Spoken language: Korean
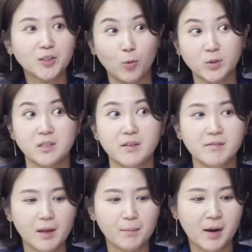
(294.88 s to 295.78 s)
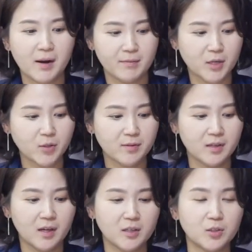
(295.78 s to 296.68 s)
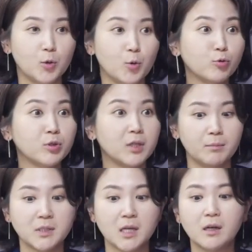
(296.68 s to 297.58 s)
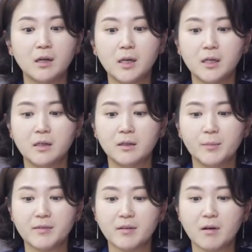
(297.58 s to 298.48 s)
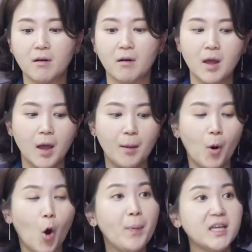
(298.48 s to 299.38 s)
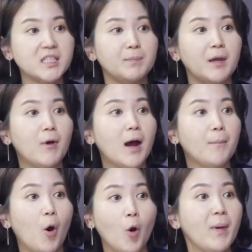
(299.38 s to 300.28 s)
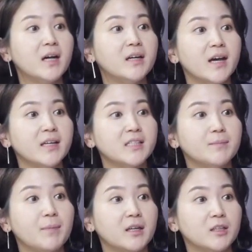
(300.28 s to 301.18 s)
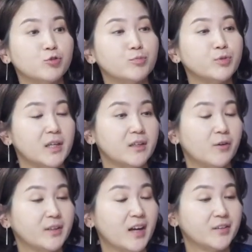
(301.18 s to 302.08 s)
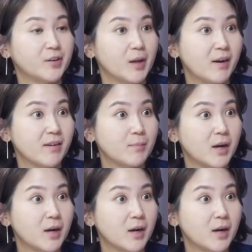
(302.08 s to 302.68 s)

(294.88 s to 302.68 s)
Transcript: 정치 시스템 말씀하셨으니까 교수님 책을 읽으면서 법의 지배와 법에 의한 지배는 구분되는 거다 그렇게 말씀을